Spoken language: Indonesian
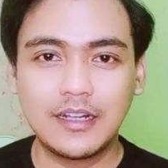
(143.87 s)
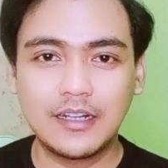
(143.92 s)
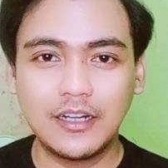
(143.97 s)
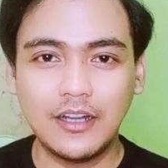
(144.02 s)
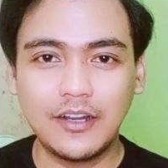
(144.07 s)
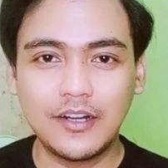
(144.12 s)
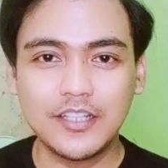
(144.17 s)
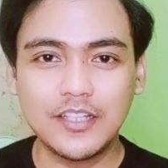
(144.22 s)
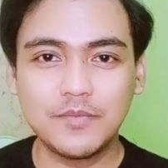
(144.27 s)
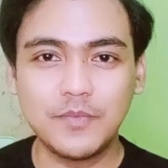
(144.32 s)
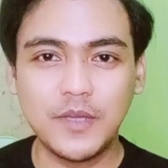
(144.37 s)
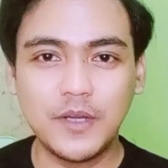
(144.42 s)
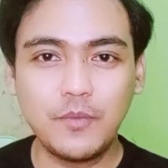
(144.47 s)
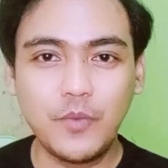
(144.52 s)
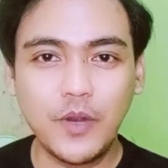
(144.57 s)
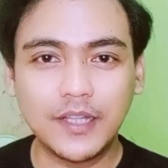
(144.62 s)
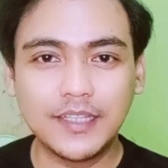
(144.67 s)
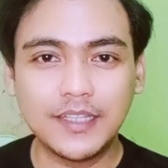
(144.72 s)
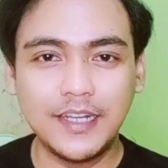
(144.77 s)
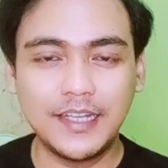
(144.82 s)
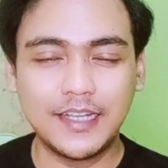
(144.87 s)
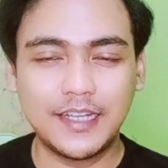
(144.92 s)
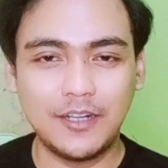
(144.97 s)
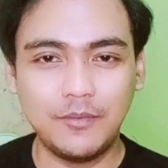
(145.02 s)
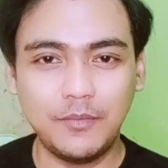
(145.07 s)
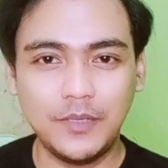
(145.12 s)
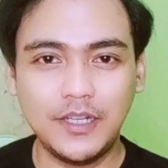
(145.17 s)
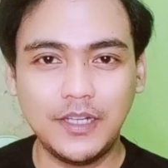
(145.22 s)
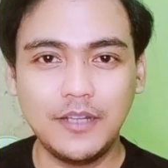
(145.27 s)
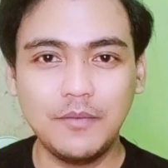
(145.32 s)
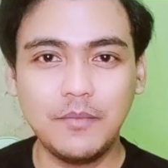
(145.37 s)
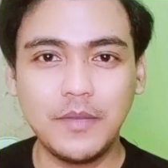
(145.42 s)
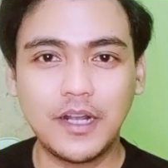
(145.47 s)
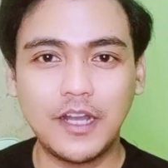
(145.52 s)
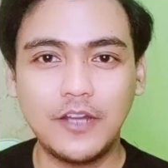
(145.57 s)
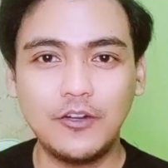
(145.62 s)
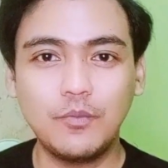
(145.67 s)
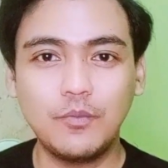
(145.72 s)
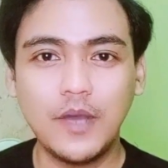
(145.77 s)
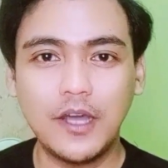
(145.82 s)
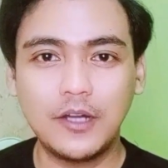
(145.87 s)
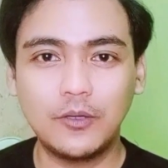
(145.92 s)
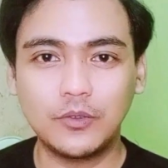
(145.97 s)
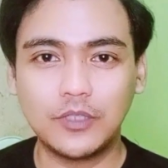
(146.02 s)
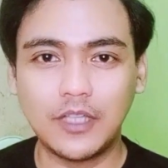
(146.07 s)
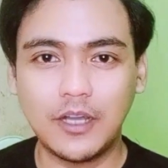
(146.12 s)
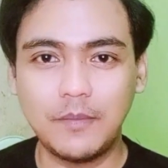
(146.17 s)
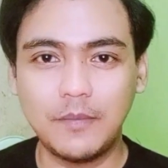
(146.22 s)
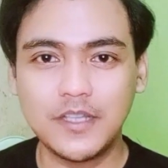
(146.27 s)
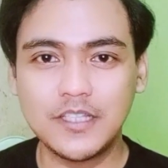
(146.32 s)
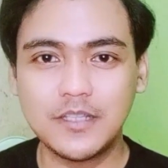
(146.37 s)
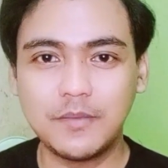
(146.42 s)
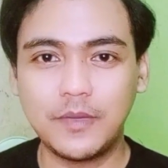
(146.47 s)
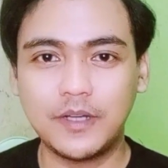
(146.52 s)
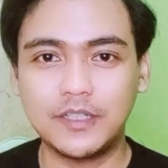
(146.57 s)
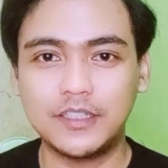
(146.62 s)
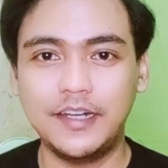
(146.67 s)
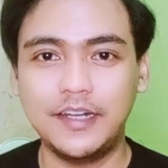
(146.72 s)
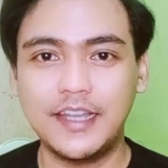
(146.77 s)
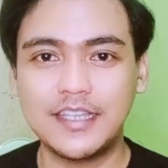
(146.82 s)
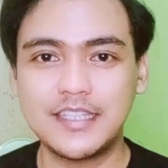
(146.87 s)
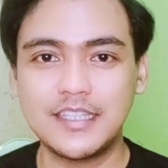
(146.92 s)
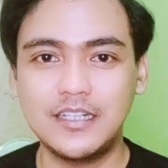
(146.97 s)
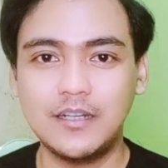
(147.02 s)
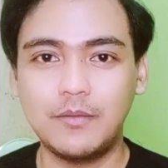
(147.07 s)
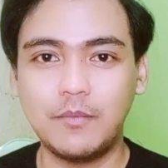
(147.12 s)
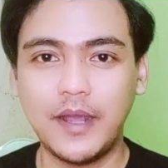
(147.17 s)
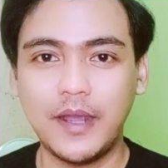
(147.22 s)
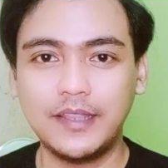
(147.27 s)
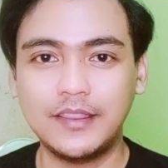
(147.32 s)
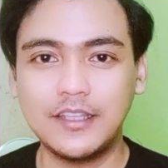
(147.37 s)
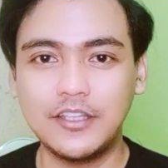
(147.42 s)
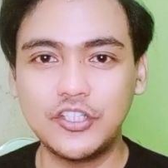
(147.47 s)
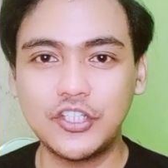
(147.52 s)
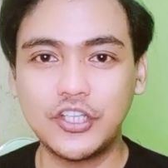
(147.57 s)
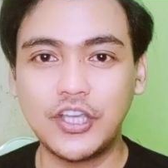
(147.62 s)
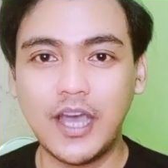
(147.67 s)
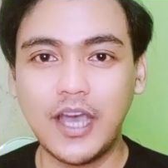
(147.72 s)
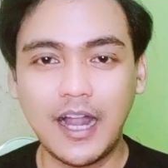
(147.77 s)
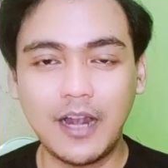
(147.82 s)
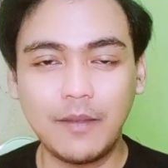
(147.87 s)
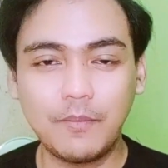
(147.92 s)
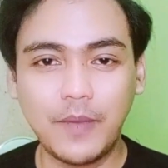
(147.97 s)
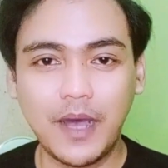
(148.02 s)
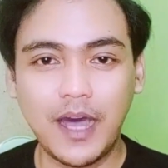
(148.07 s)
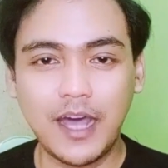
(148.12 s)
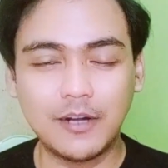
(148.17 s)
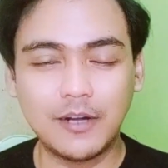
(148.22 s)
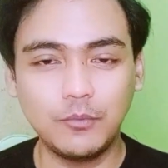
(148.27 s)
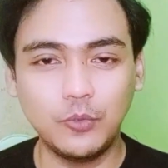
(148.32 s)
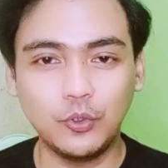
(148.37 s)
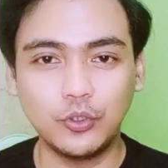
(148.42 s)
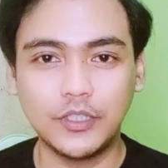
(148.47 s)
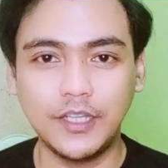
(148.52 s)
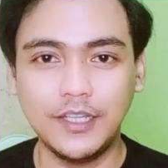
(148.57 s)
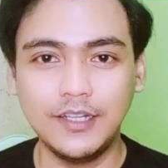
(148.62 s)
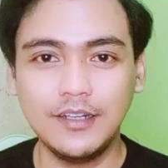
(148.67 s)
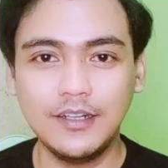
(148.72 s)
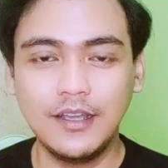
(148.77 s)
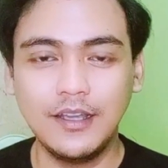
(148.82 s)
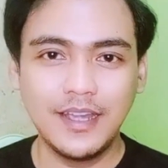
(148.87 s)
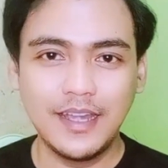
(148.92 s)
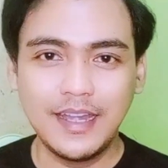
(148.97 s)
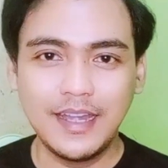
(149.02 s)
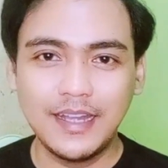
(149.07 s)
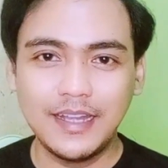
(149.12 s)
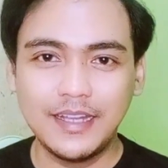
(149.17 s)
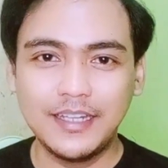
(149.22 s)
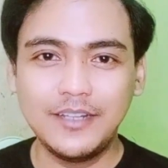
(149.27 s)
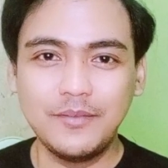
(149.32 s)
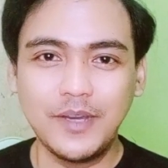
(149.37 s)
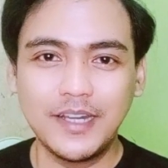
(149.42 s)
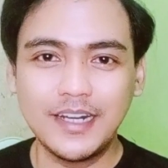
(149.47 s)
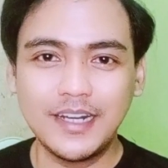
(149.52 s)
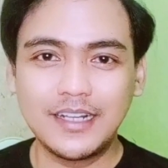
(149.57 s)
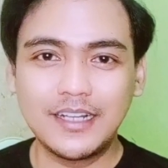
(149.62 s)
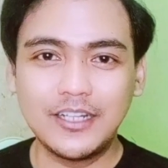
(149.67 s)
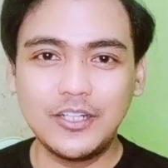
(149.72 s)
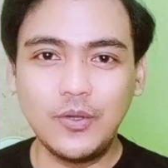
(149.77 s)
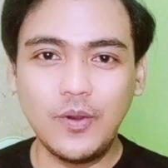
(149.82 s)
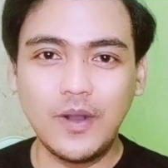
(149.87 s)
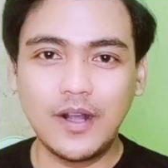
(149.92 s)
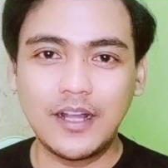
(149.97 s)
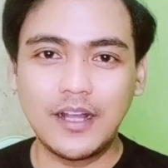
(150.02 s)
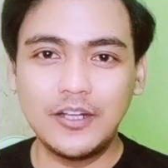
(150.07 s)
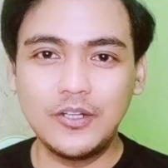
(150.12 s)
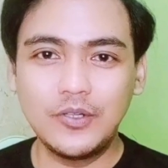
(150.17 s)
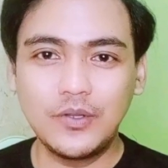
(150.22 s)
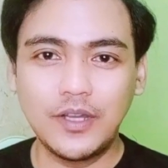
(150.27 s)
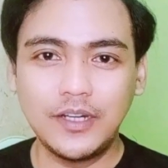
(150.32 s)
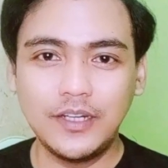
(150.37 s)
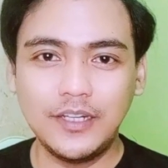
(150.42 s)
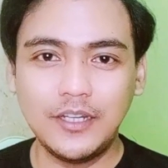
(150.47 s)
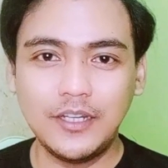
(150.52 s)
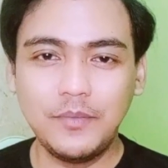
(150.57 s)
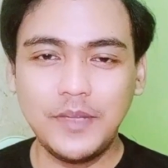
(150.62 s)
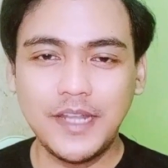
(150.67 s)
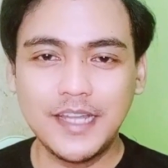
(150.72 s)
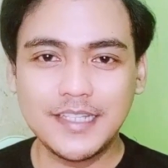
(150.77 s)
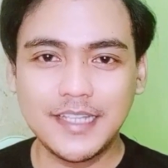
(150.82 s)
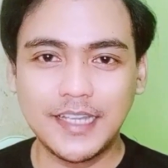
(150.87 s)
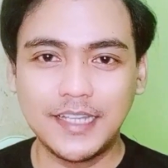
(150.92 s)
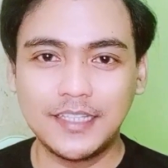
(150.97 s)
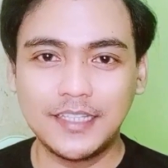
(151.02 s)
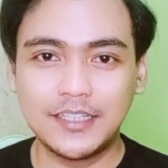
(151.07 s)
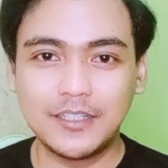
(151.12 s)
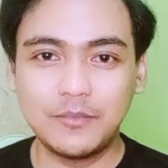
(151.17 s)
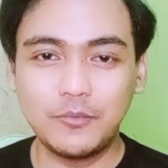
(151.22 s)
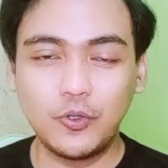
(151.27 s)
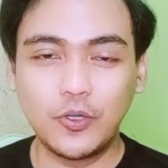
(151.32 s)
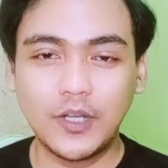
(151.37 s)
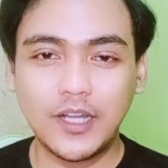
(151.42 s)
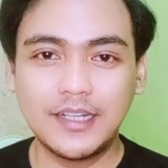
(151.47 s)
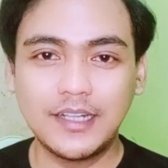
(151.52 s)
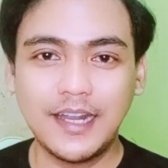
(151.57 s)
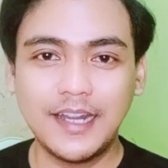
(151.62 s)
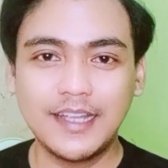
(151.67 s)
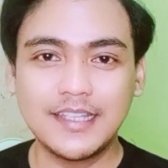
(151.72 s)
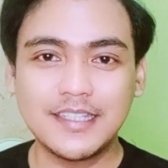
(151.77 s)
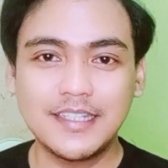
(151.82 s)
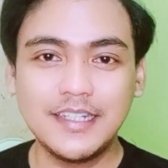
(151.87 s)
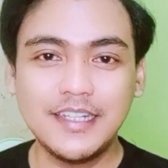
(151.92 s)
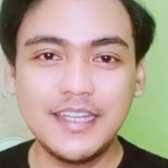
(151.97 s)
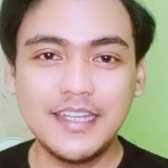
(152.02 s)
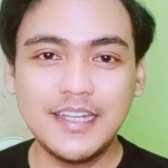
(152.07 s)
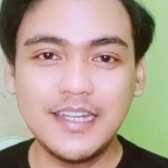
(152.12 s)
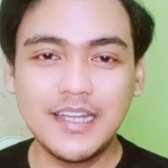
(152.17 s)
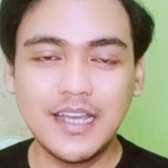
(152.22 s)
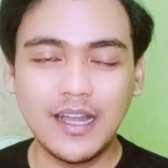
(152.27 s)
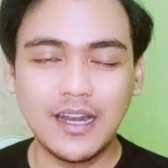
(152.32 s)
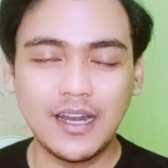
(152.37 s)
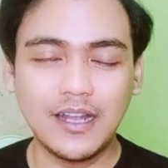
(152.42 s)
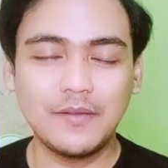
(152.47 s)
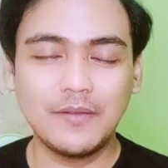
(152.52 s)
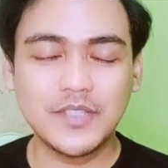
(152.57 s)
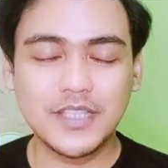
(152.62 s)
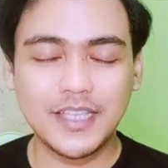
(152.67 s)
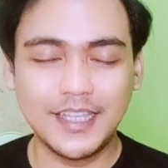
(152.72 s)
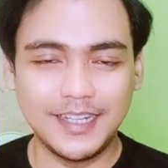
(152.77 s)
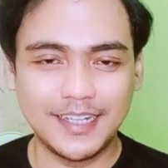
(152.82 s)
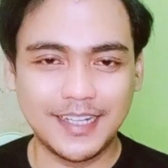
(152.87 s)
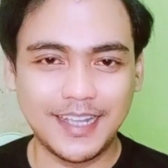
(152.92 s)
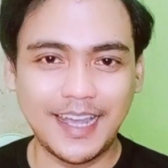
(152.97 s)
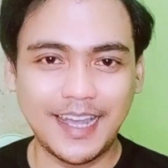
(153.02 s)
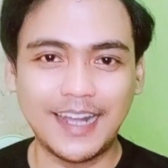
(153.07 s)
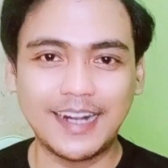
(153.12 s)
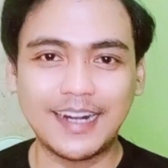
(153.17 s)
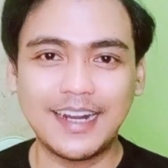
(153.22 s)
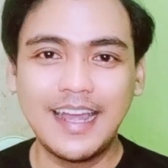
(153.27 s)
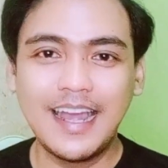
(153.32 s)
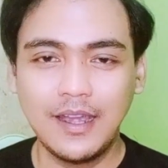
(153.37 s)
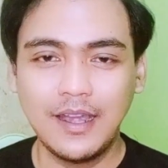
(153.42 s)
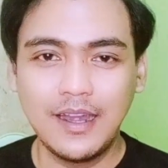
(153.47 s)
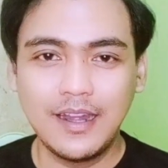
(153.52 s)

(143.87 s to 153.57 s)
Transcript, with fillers: Clarisman Brightening Cream ini mengandung bahan utama seperti niacinamide dan juga alpha-arbutin, di mana kedua kandungan ini biasa kita temukan guys di dalam skincare.